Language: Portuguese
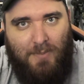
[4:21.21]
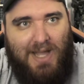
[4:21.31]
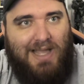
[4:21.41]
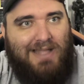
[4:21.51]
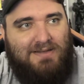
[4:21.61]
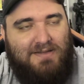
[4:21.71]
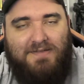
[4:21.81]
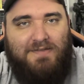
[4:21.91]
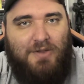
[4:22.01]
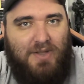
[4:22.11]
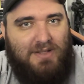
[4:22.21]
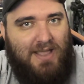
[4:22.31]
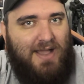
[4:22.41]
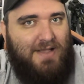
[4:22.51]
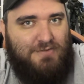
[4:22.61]
pagar 350
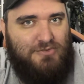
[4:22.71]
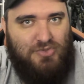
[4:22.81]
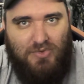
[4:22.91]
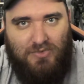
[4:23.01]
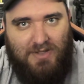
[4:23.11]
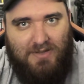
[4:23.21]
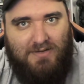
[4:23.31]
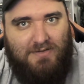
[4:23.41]
reais num jogo, né?